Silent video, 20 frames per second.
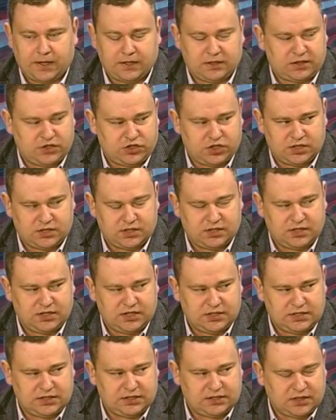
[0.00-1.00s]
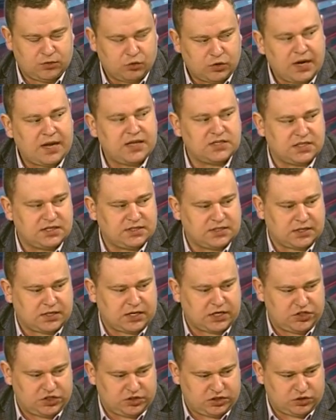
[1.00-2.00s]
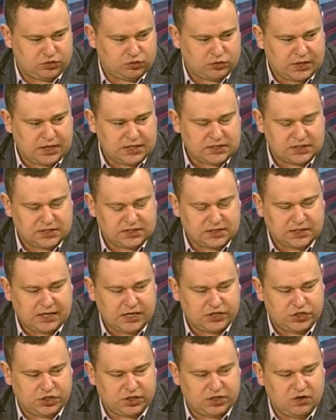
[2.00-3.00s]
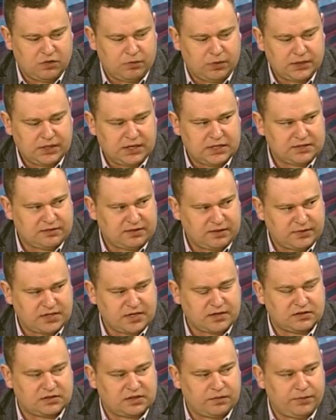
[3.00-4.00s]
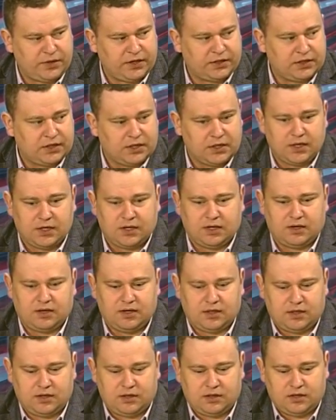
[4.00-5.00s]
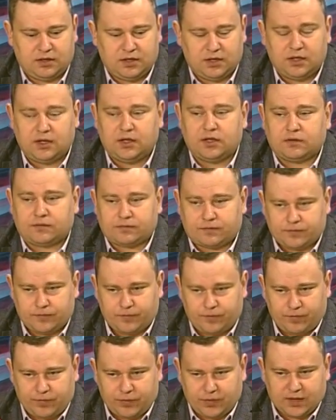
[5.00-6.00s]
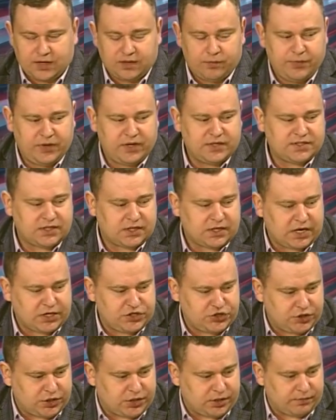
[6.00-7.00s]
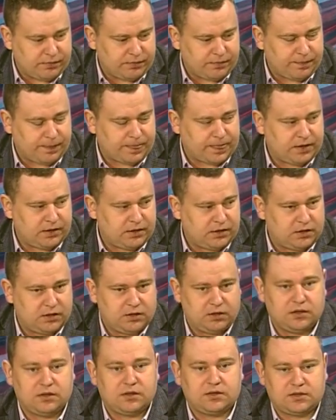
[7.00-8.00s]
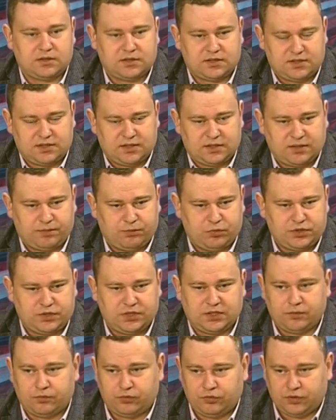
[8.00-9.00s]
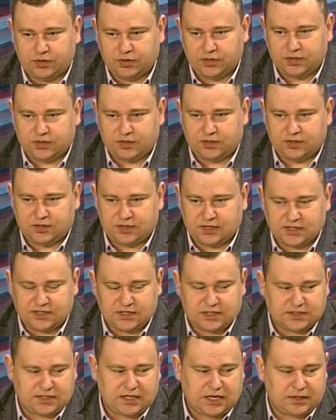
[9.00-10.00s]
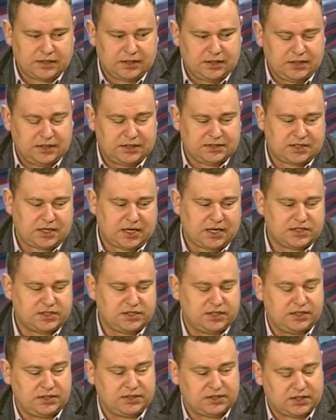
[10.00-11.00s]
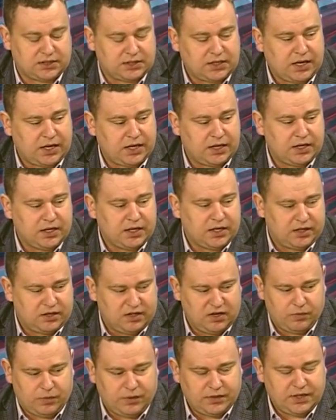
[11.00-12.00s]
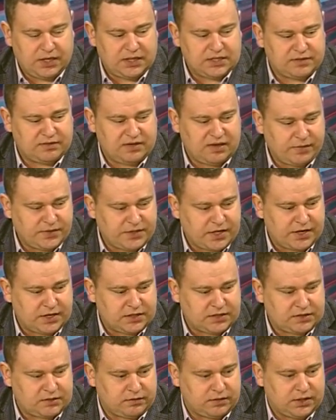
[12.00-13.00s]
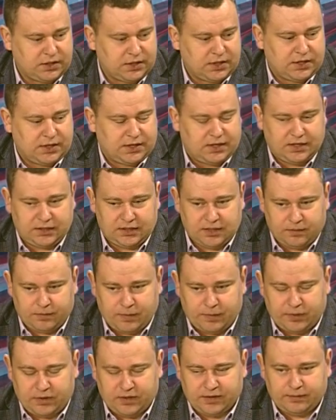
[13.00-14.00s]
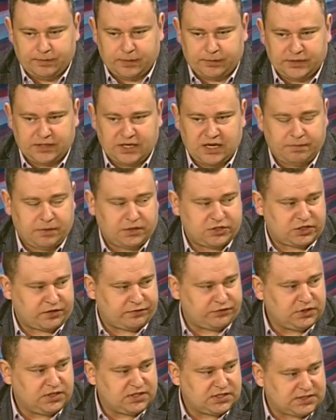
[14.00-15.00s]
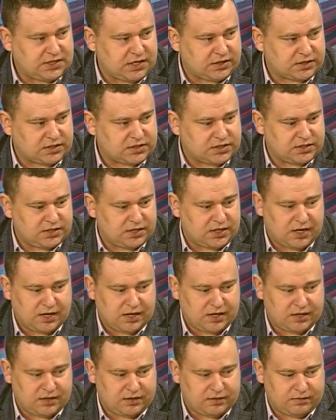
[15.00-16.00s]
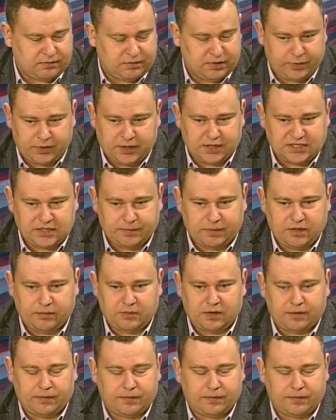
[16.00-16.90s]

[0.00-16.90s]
Это значит, если это украинский заказчик, значит украинский заказчик не выполняет свои обязательства перед э, перед заказчиком, э, это пусть это будет э, с Казахстана или с Азии или с Китая, не выполняет свои обязательства. Это попадает под штрафные санкции. А мы прекрасно ну, понимаем.